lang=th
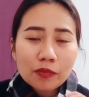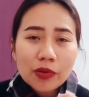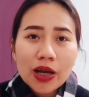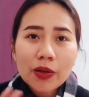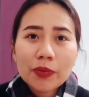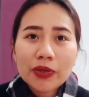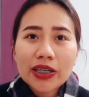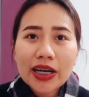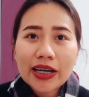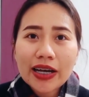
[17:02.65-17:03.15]

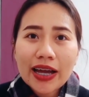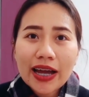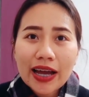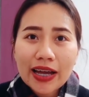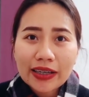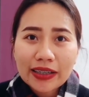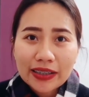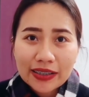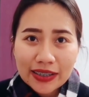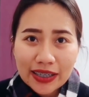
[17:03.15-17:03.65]
พาไปทานอา
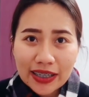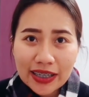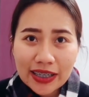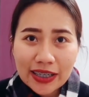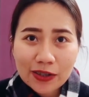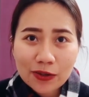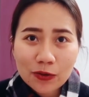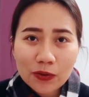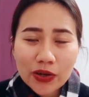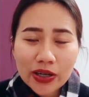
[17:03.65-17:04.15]
หารอิตา
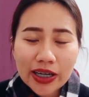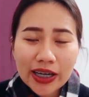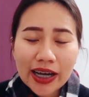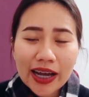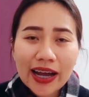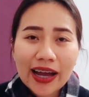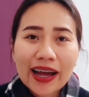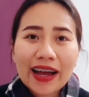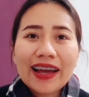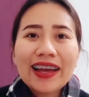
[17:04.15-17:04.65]
ลีด้วย
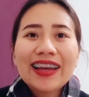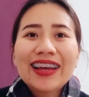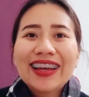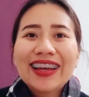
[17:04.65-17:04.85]
นะคะ